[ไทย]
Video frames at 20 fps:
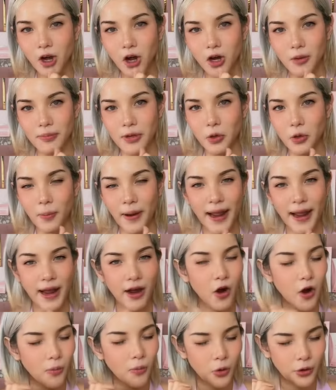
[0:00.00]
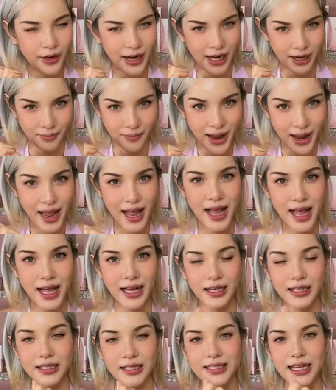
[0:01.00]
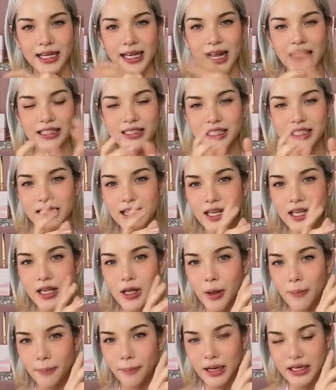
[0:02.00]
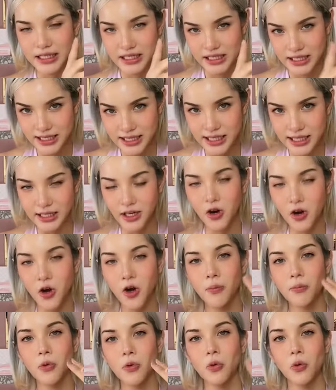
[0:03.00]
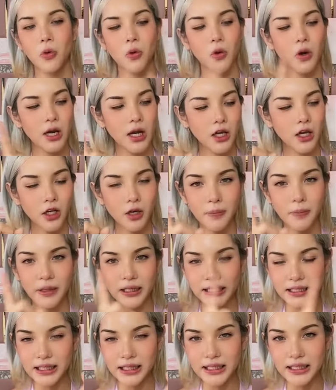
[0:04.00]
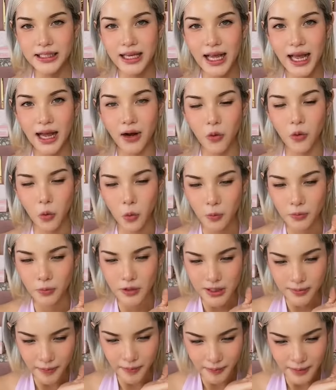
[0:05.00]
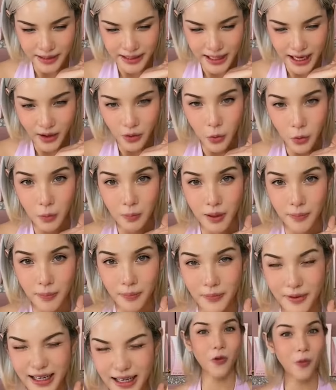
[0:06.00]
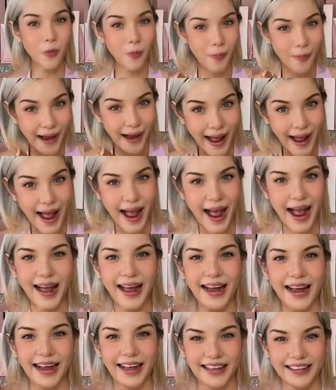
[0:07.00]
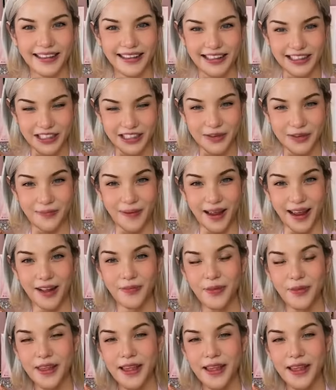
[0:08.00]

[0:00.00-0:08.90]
มื่อก่อนบิวแพ้ฮอร์โมนหนักมาก จากการที่ไปฉีดฮอร์โมนแล้วก็ไปกินยาคุมที่เป็นยาคุมแบบยาคุมมาใครเคยได้ยินไหม